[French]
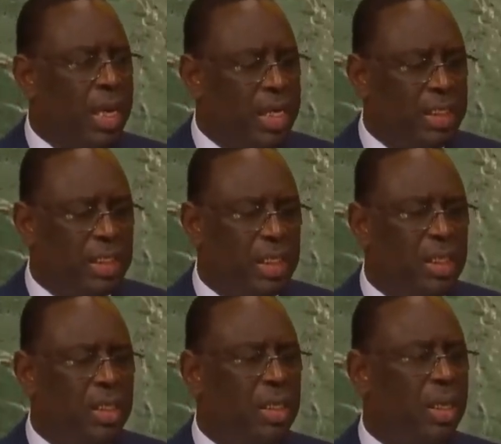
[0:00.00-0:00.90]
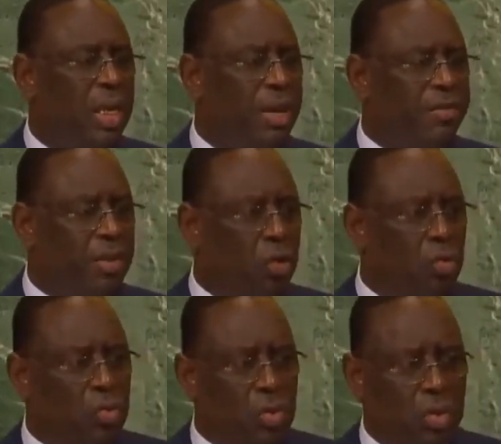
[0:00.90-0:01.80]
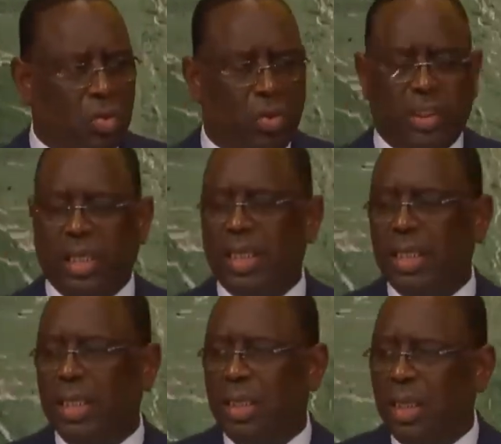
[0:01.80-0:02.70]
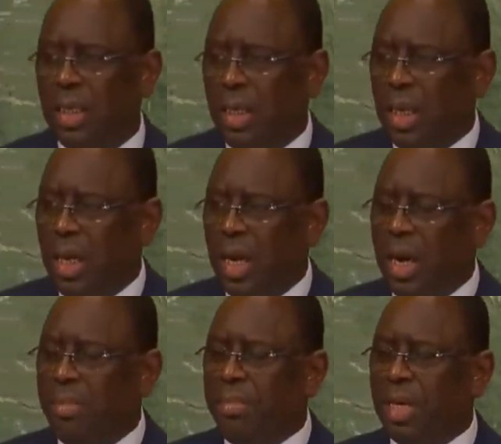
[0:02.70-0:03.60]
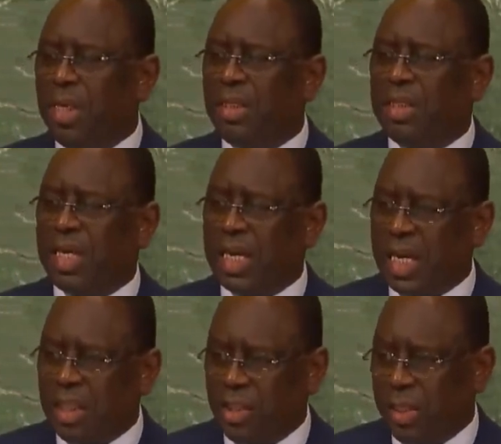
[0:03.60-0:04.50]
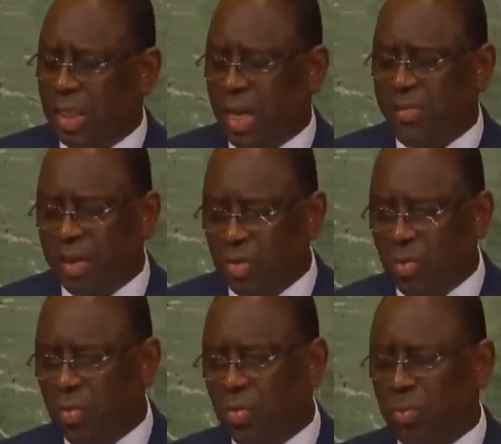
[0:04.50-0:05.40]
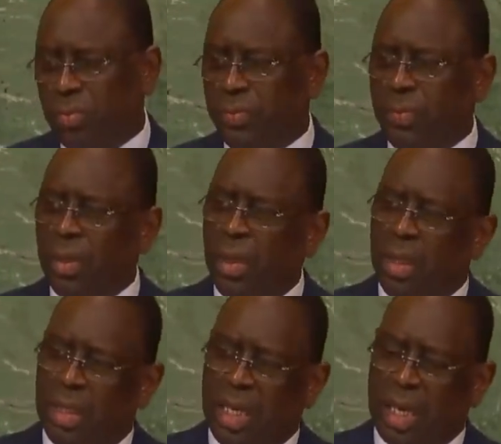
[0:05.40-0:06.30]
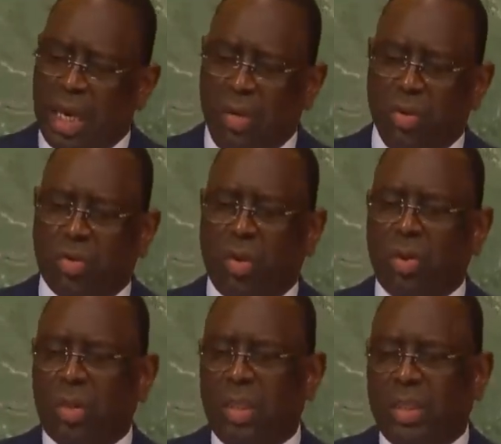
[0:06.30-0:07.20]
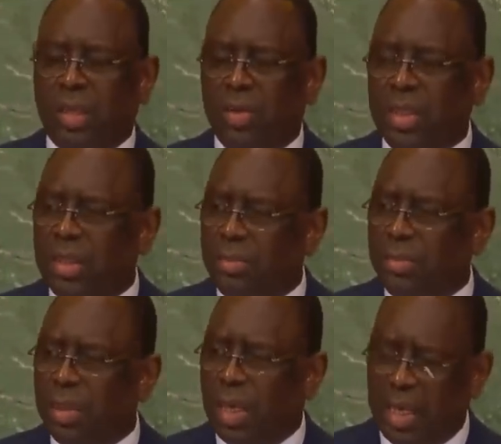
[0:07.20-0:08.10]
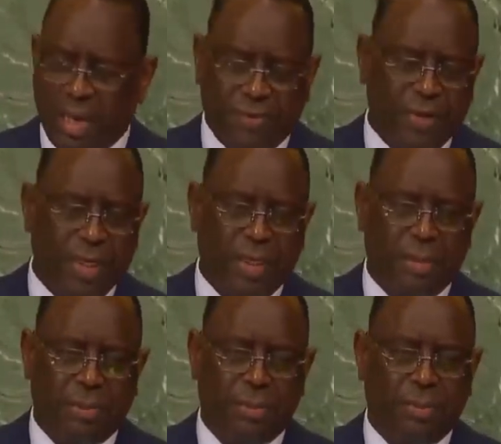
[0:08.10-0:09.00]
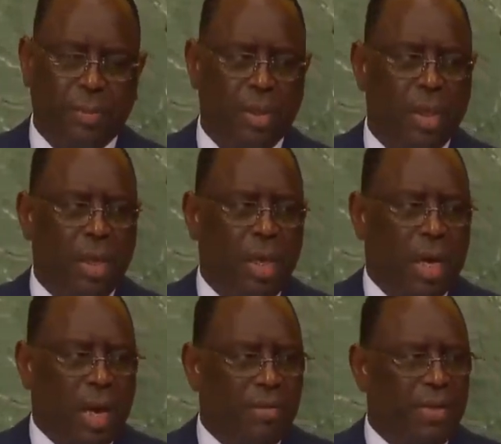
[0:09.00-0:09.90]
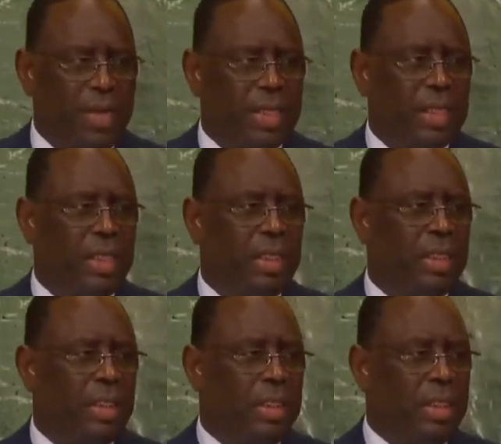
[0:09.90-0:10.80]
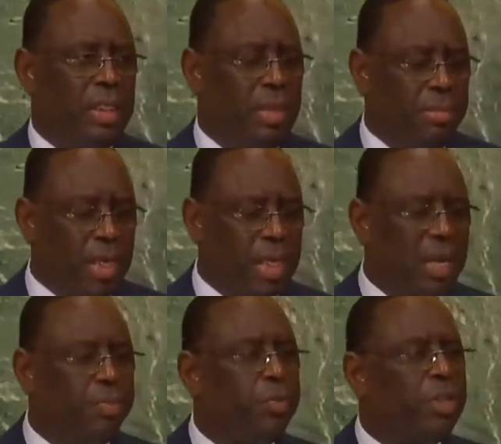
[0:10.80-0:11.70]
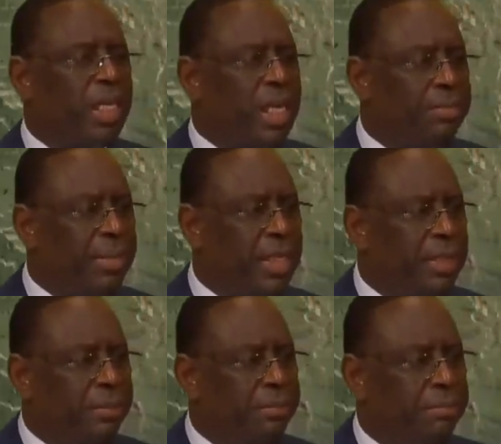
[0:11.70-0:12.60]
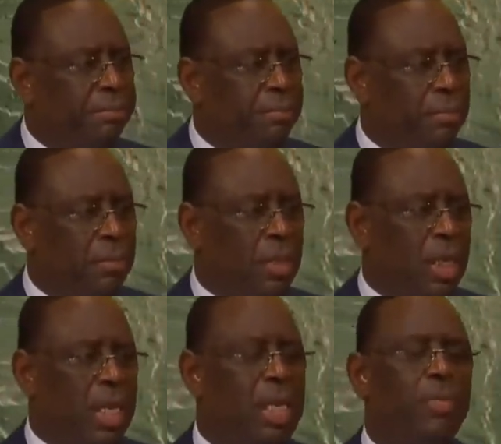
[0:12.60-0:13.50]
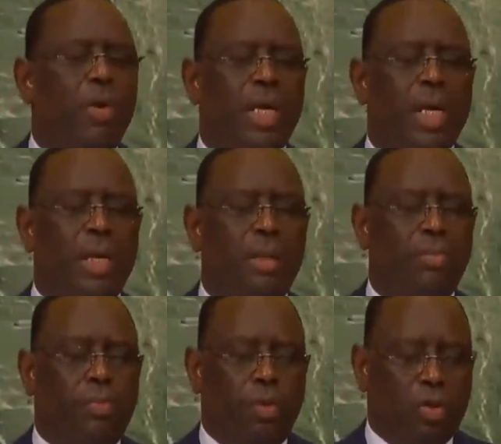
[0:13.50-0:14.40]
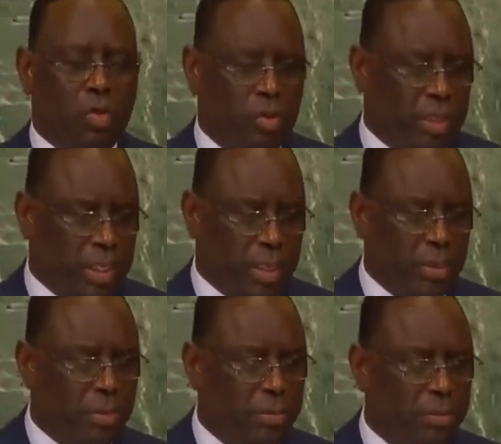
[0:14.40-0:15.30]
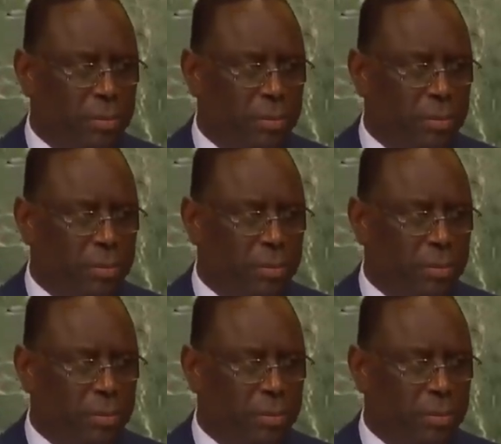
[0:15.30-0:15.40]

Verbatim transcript: Ainsi, invitons-nous le Conseil à mieux s'engager avec nous dans la lutte contre le terrorisme en Afrique avec des mandats plus adaptés et des moyens plus conséquents.